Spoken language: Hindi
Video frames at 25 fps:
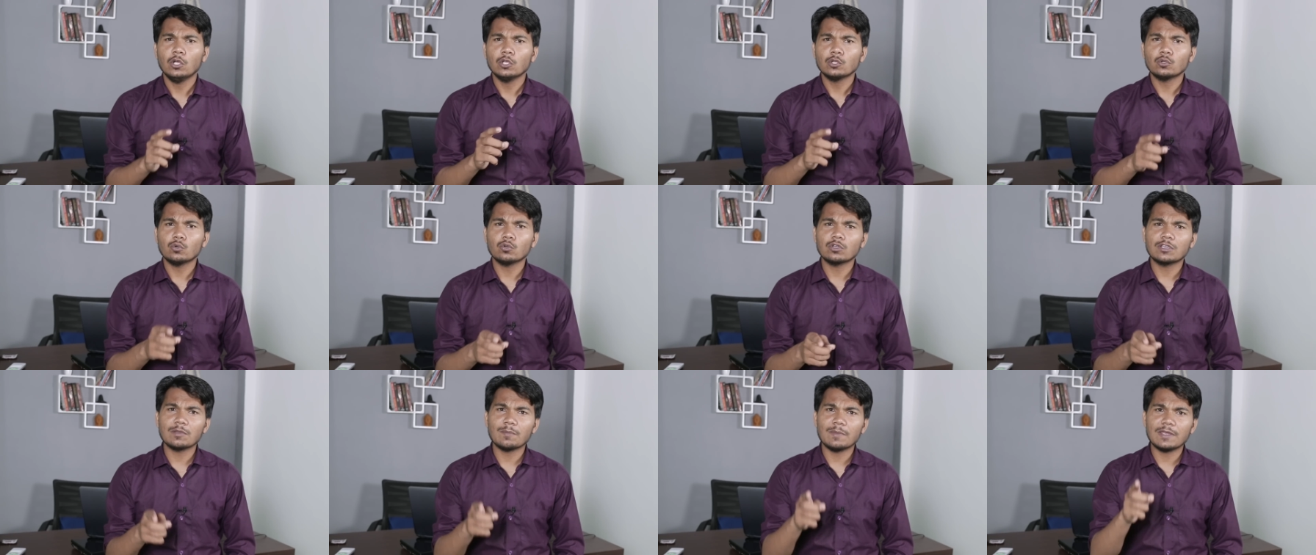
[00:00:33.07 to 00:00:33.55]

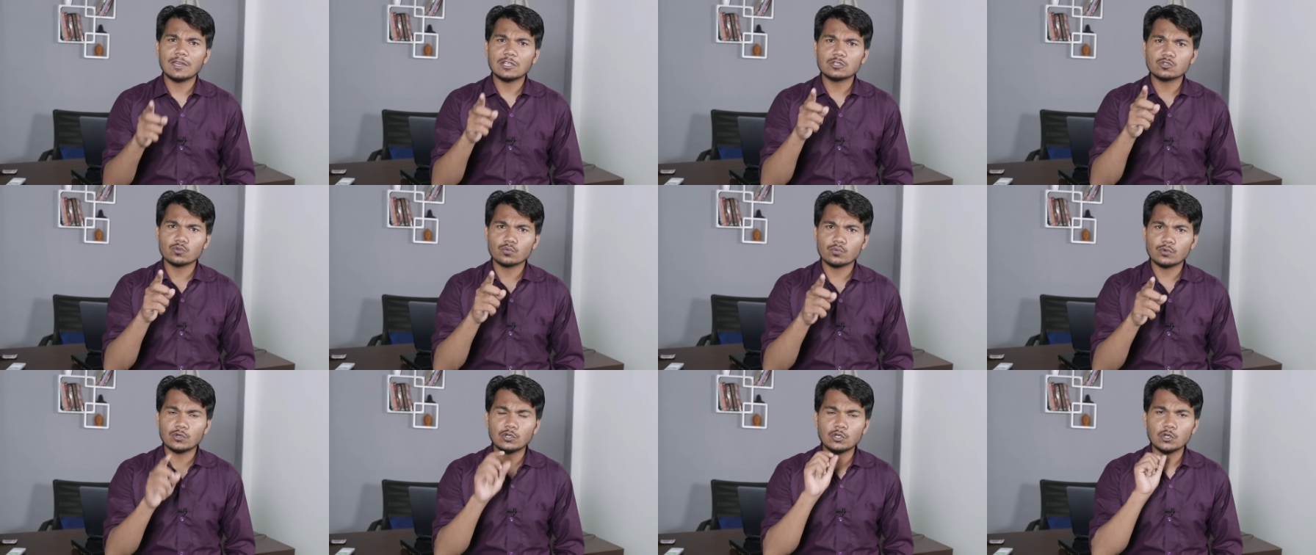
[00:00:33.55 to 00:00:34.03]
क्योंकि मैंने
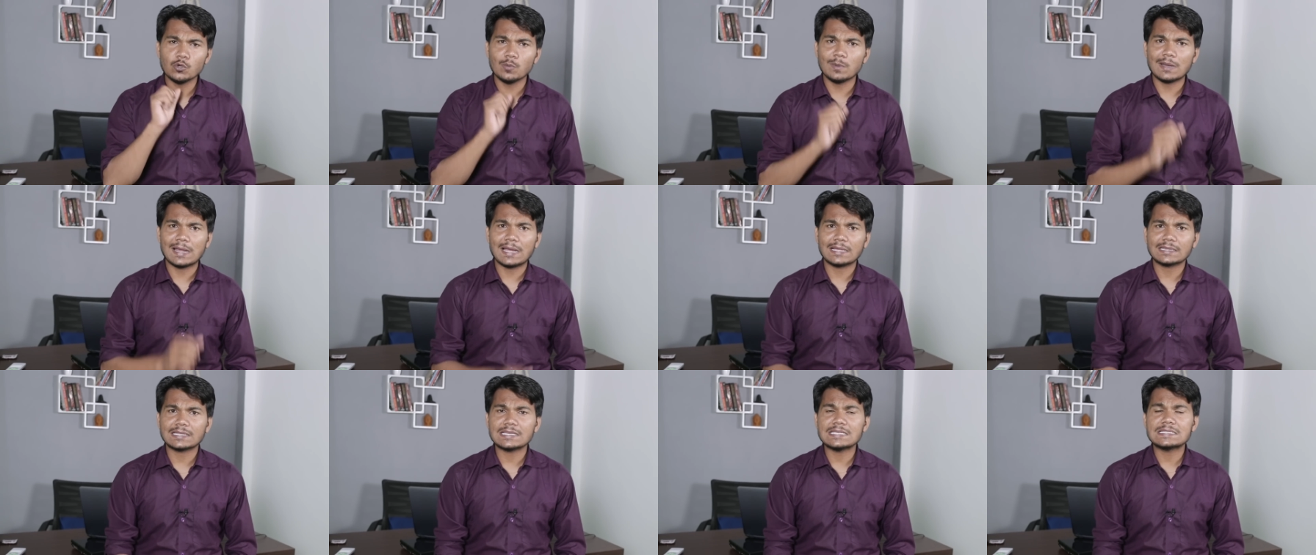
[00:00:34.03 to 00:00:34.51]
जो वीडियो
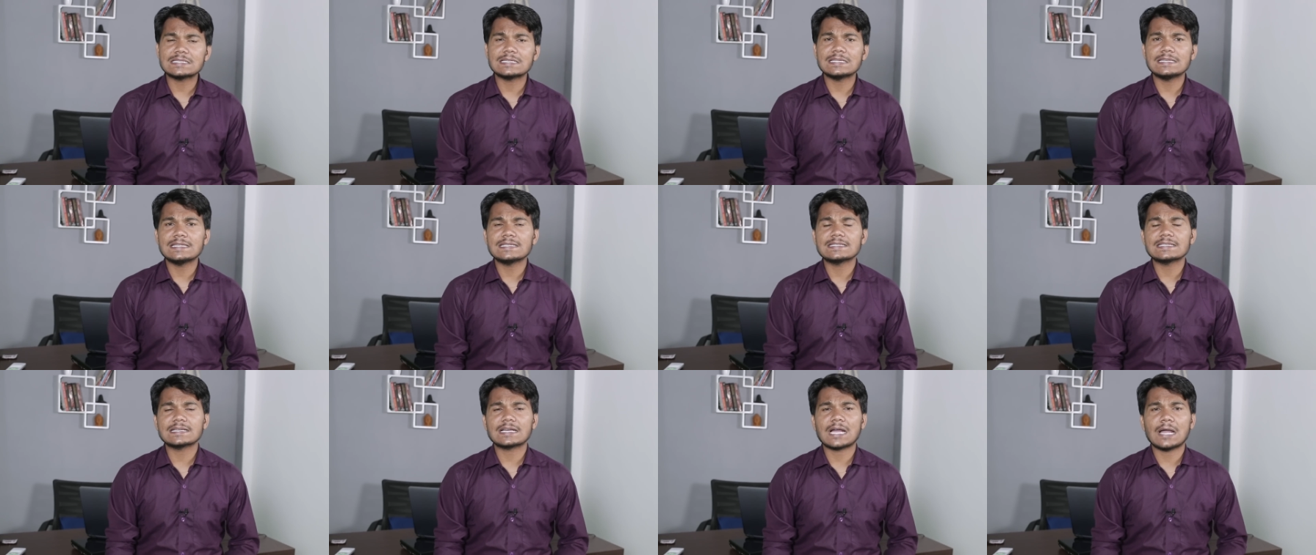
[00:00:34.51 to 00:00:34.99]
बनाया था इसके
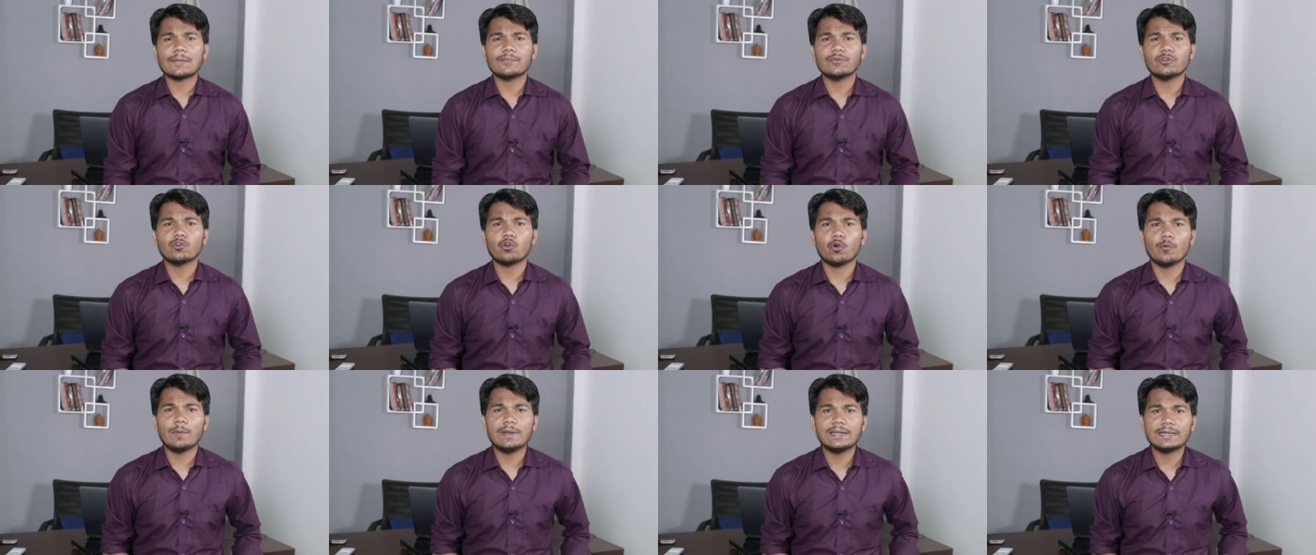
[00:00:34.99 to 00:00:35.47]
नीचे काफ़ी
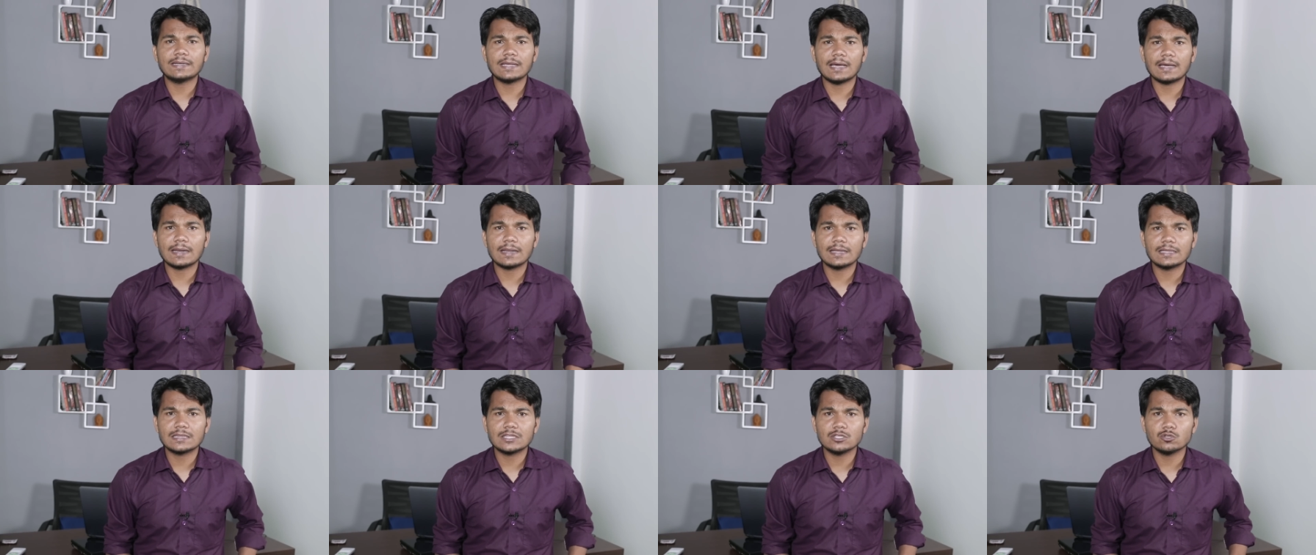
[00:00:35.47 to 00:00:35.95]
कमेंट आ
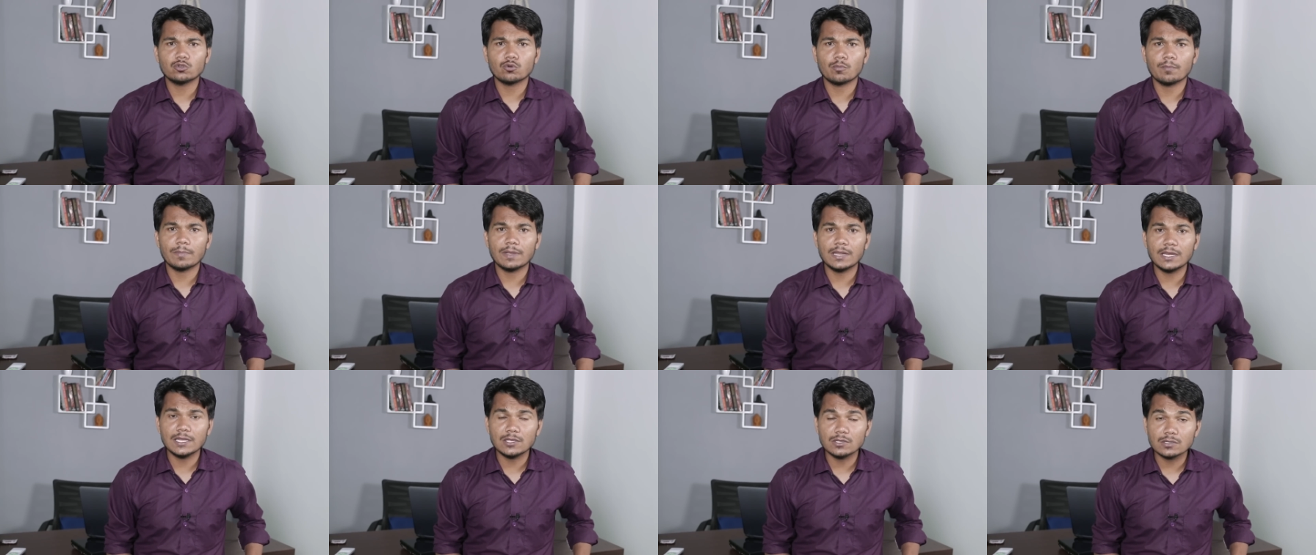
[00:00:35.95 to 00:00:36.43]
रहे थे और
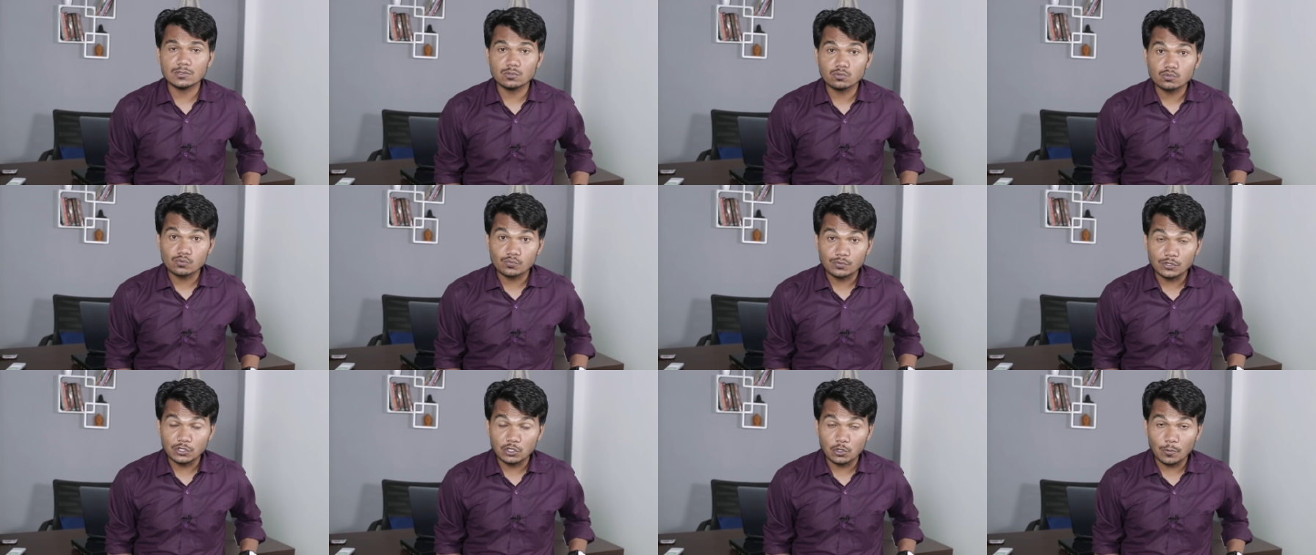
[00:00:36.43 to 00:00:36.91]
मैंने
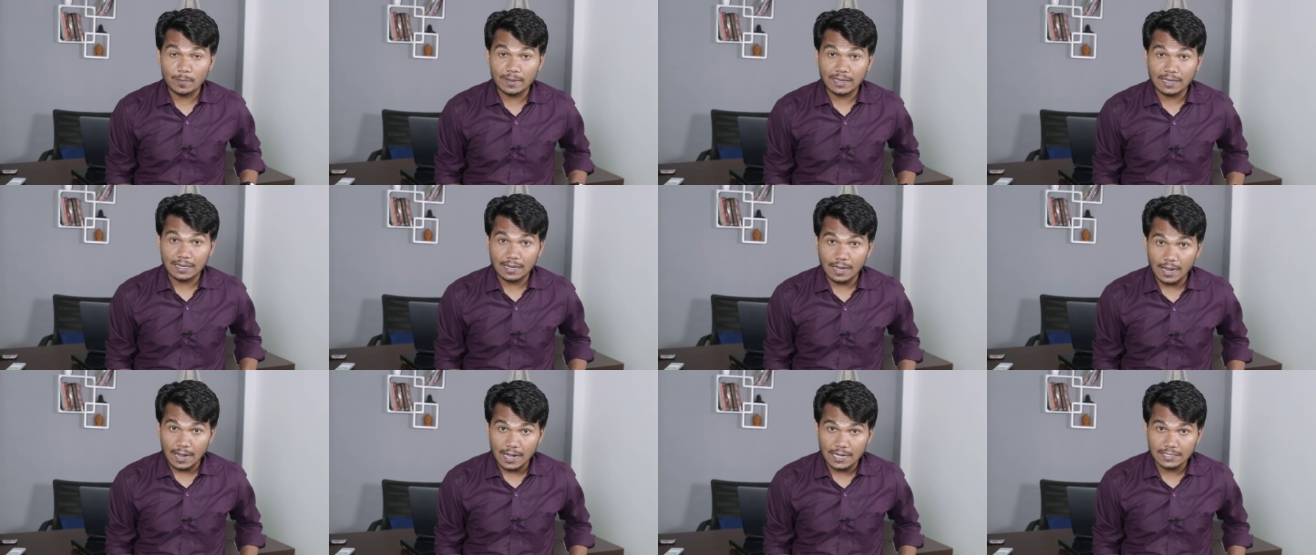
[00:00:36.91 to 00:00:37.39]
उस वीडियो
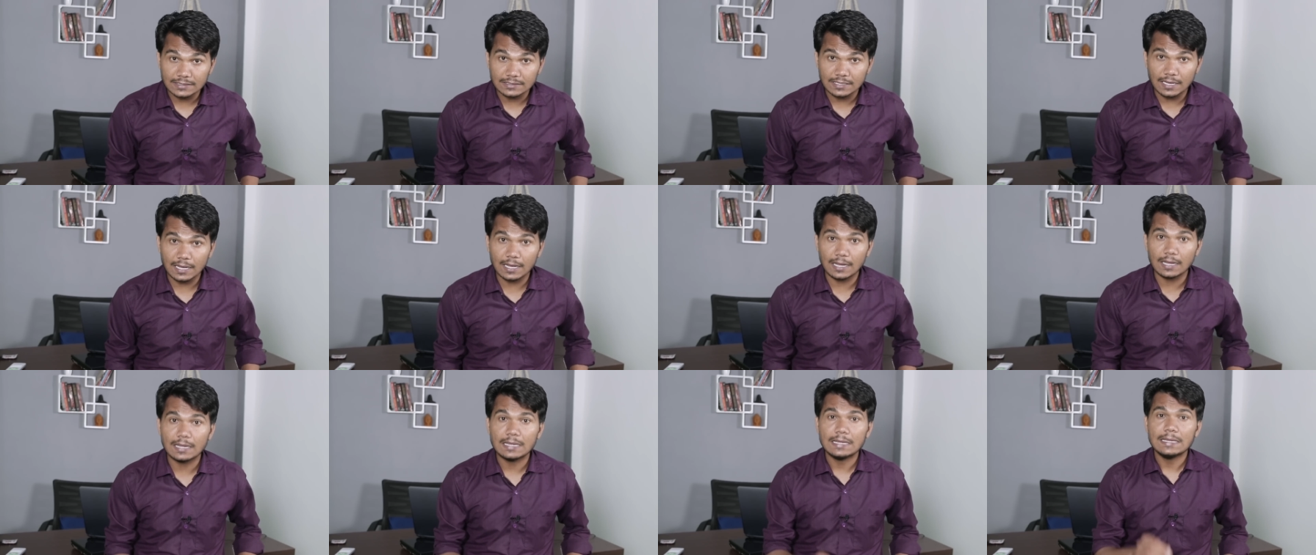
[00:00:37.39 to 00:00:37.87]
में कहा
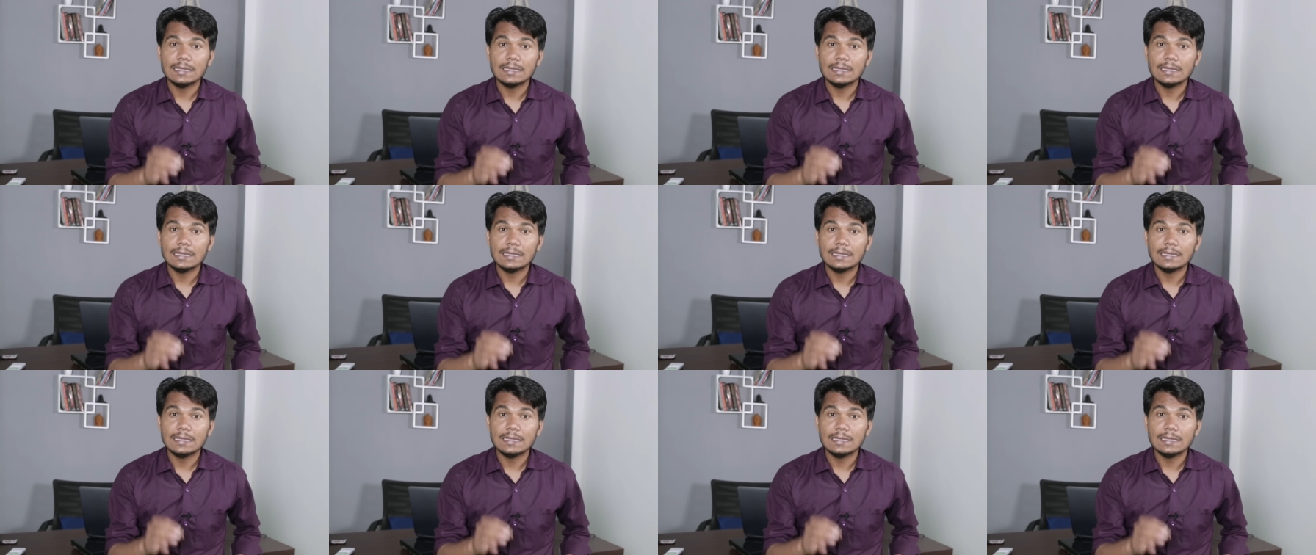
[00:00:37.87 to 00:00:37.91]
था